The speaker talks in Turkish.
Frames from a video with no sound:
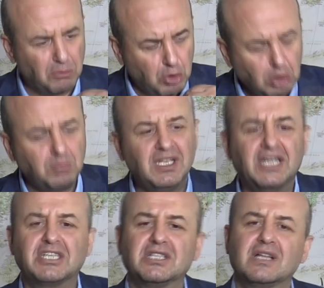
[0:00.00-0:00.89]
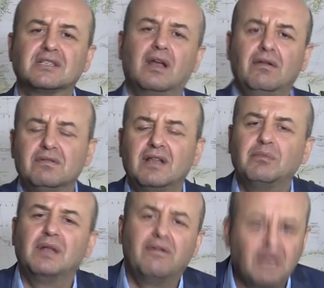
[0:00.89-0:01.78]
Türk milliyetçileri
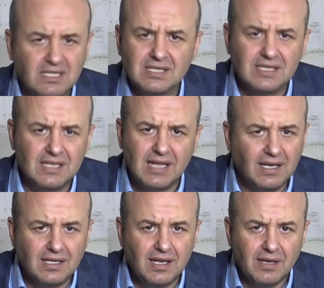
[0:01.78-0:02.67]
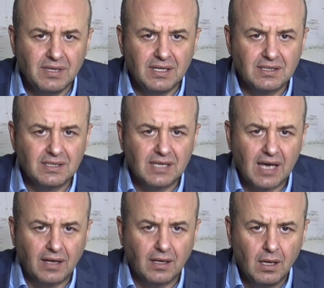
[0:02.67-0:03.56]
tarafından bile faşist ilan edilebilirdik
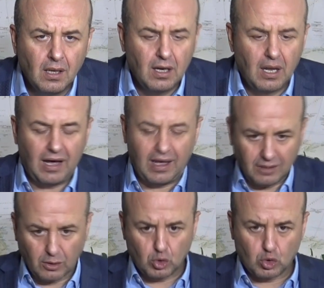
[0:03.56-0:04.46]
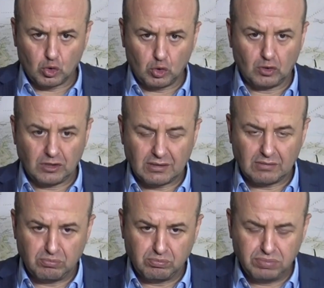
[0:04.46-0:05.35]
yani. Atatürk
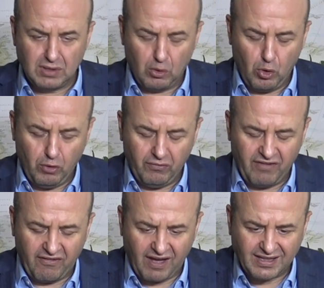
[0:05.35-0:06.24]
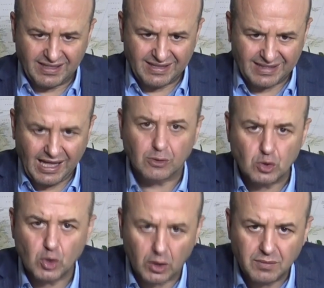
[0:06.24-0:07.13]
vefat ettikten
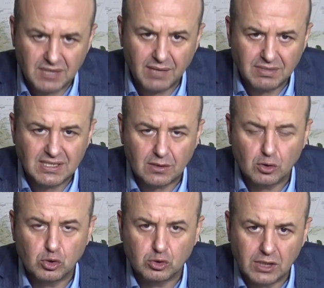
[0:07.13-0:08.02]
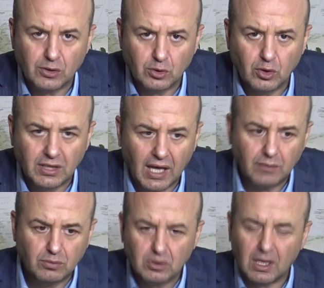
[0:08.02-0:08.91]
sonra bile bize kurtarıyor.
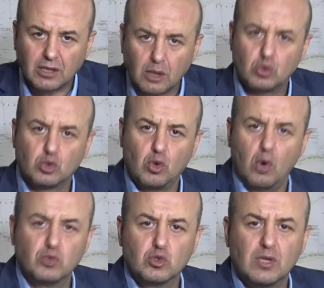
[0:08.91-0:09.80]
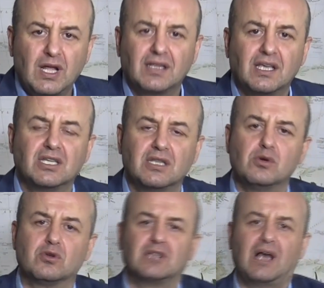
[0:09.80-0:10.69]
Yani bugün Atatürk'ün omuzundan ateş
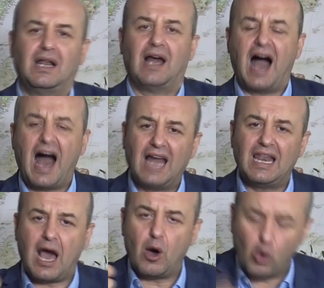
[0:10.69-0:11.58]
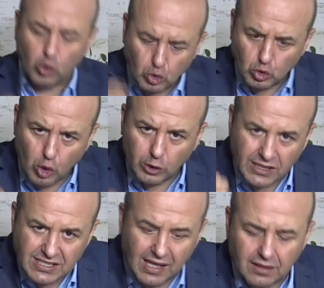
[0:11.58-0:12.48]
ediyoruz hala. Hala onun
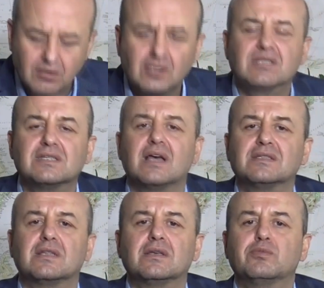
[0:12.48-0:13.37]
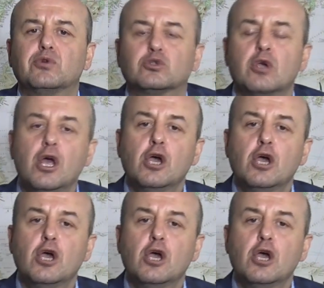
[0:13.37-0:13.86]
gölgesi altında siyaset yapıyoruz.